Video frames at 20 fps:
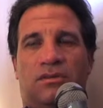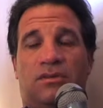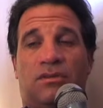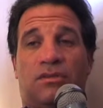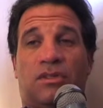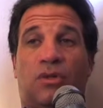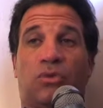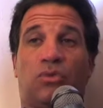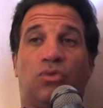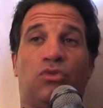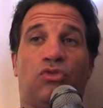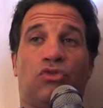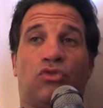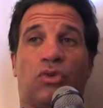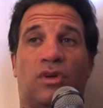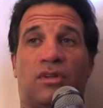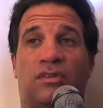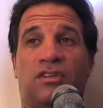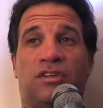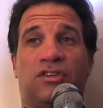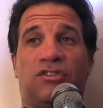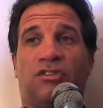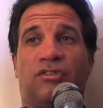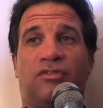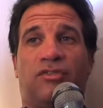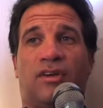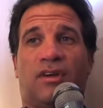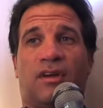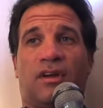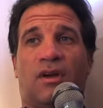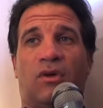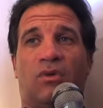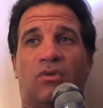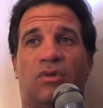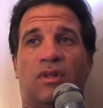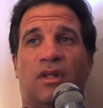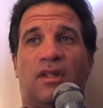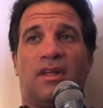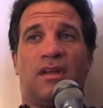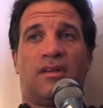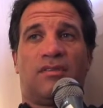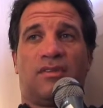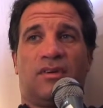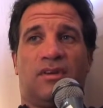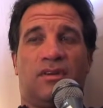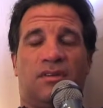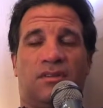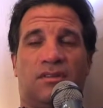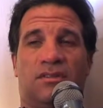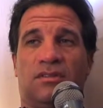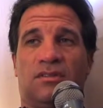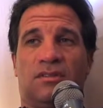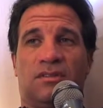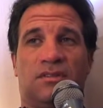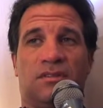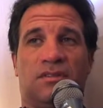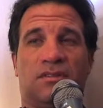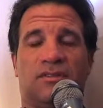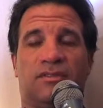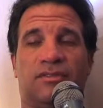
c'est une choisie que j'ai fait une année avant, euh,